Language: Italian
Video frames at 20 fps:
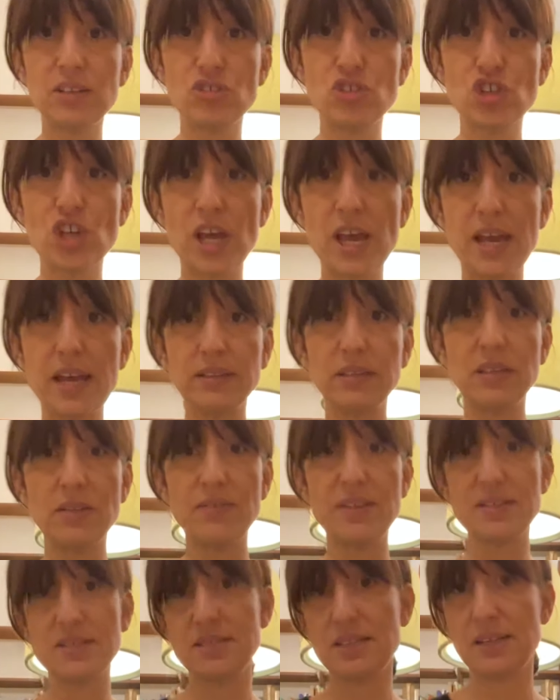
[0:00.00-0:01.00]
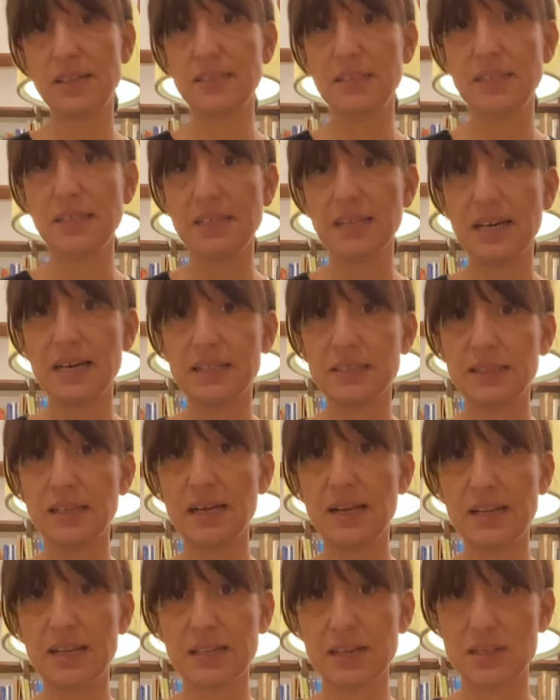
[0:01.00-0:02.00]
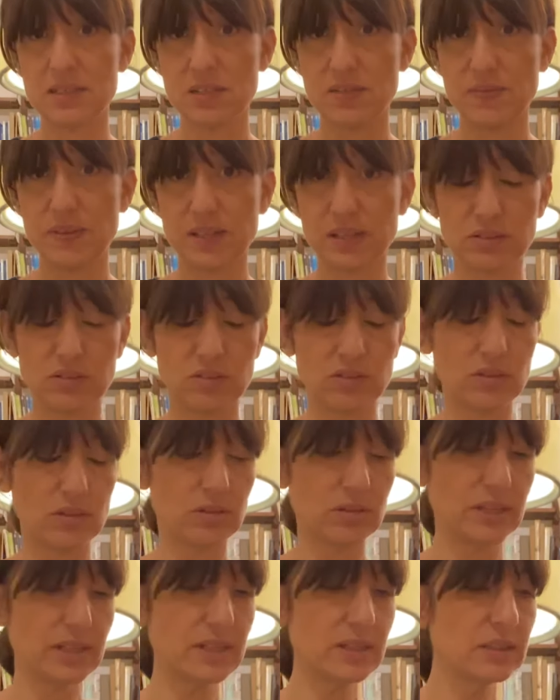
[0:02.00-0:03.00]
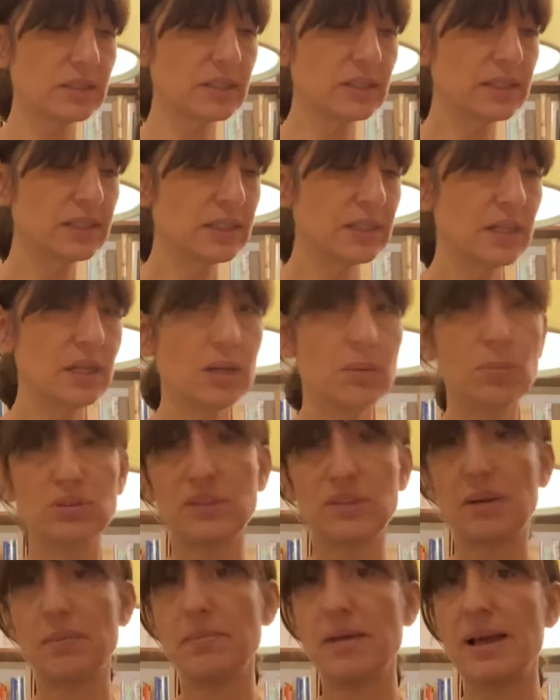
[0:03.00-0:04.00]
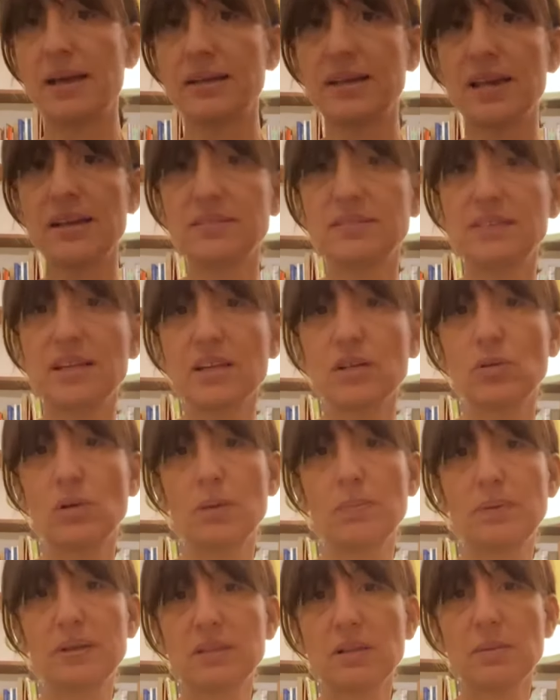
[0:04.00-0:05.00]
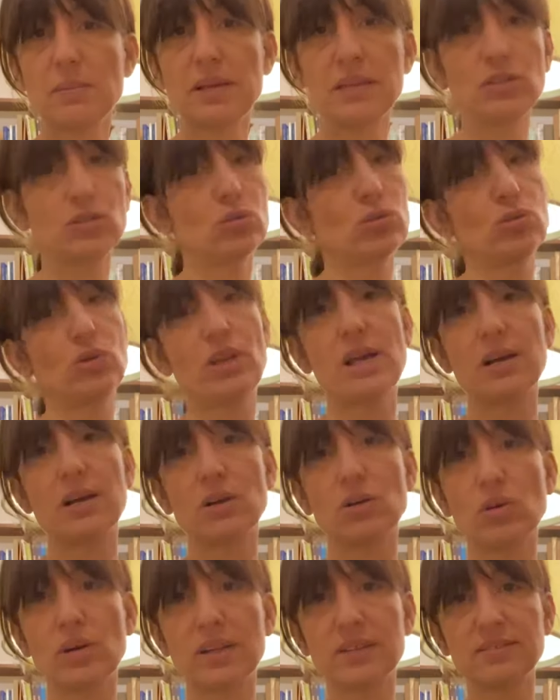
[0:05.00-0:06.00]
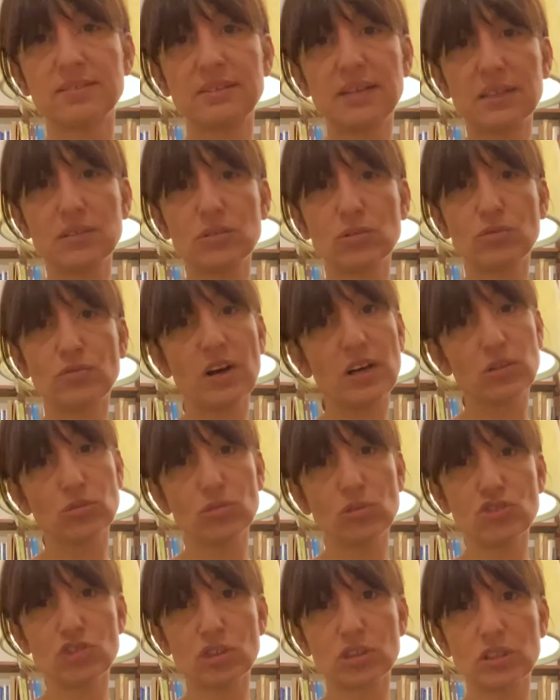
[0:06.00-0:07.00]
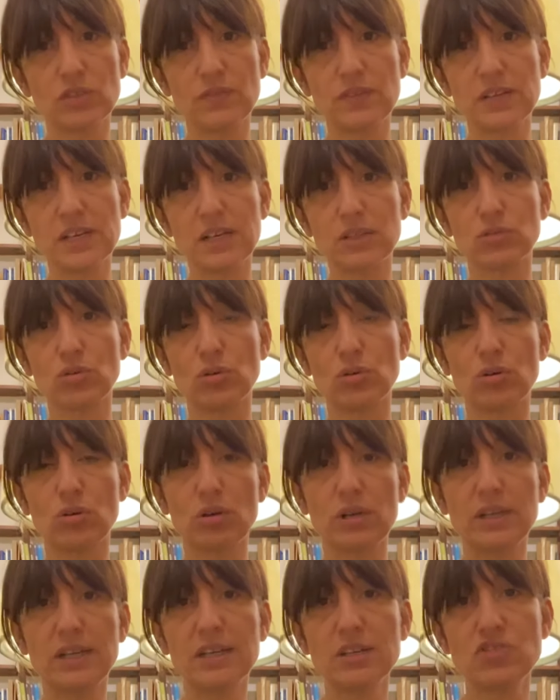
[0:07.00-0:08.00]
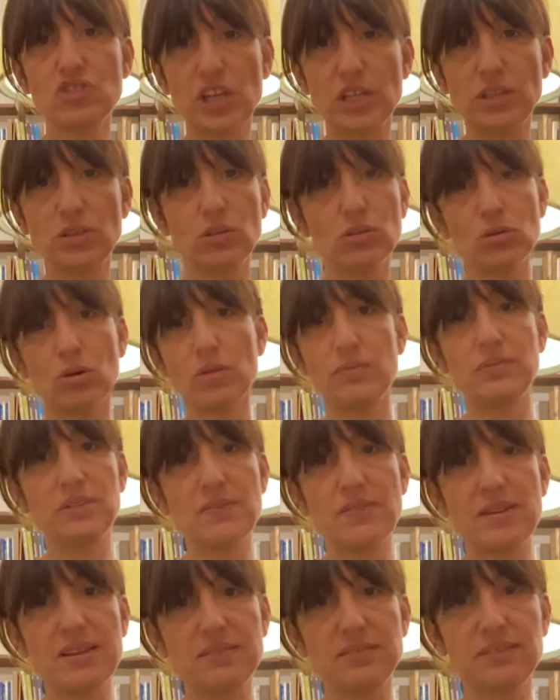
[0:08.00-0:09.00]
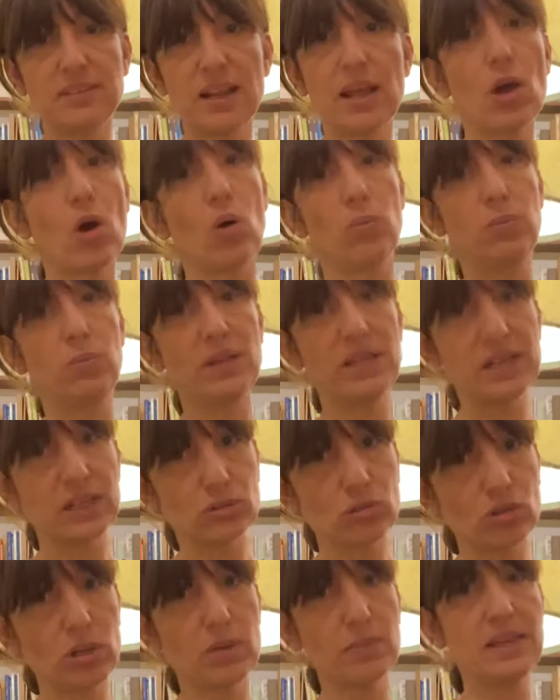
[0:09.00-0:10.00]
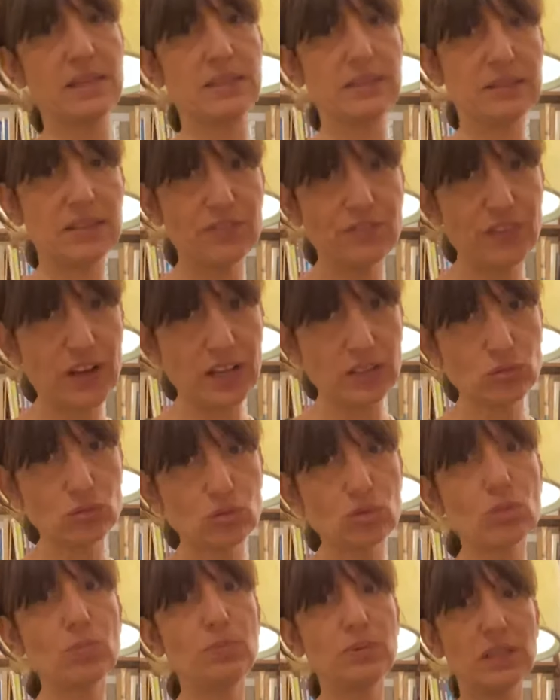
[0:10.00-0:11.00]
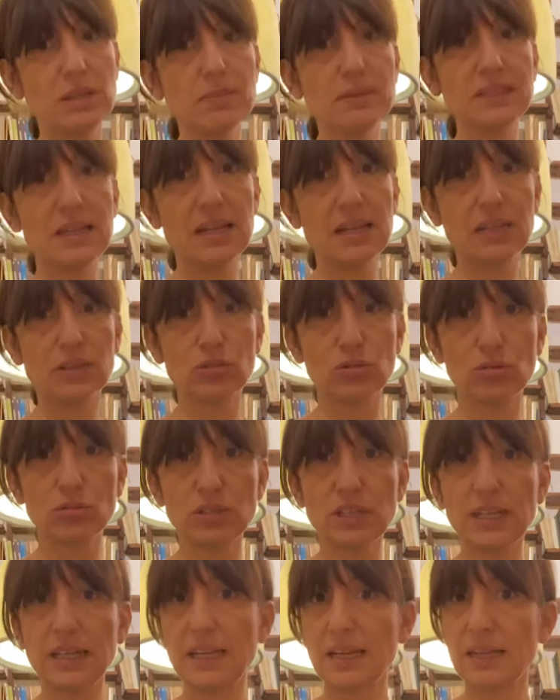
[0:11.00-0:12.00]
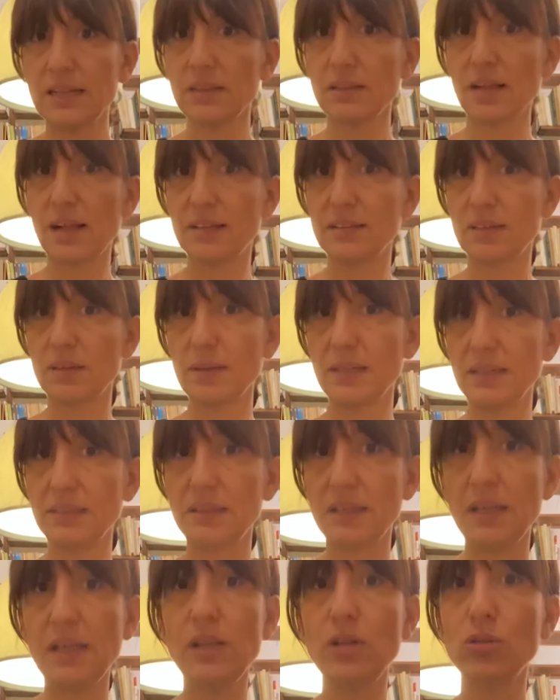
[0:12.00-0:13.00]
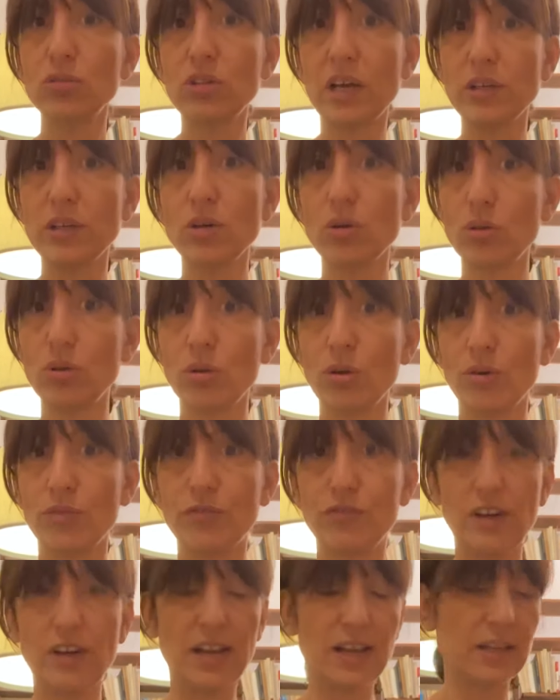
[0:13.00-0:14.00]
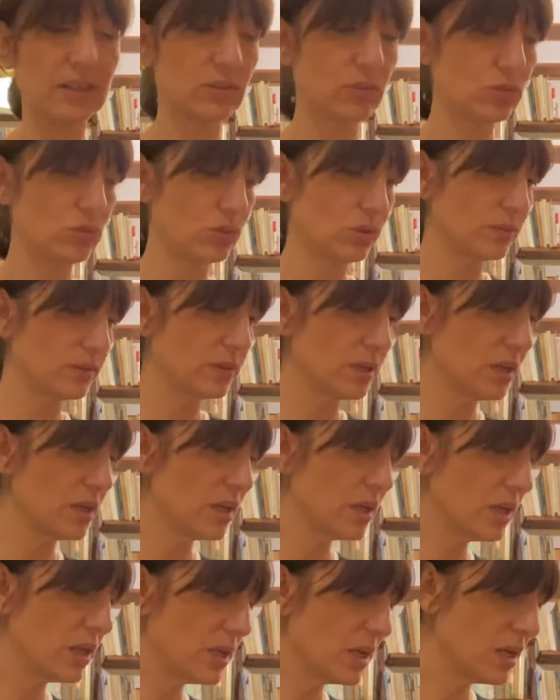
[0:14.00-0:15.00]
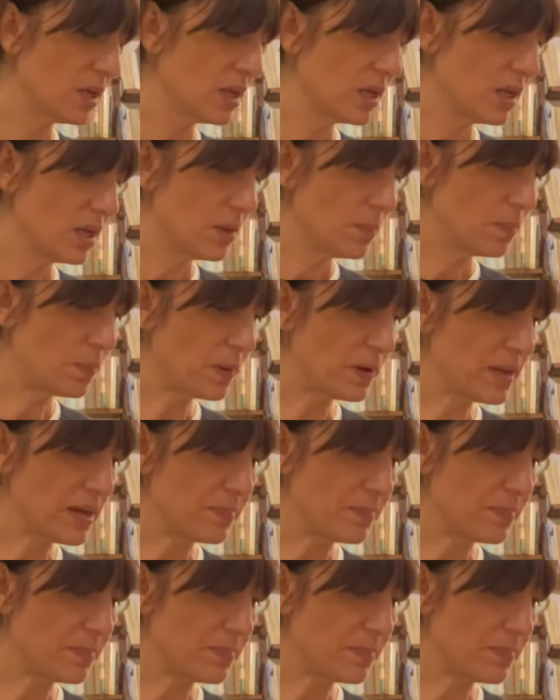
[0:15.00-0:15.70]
c'è deve essere indicata la classificazione, potrebbe anche essere che un appartamento non è ancora stato fatto il certificato energetico e deve essere obbligatoriamente fatto prima dell'atto notarile, altrimenti il notaio non fa l'atto. Poi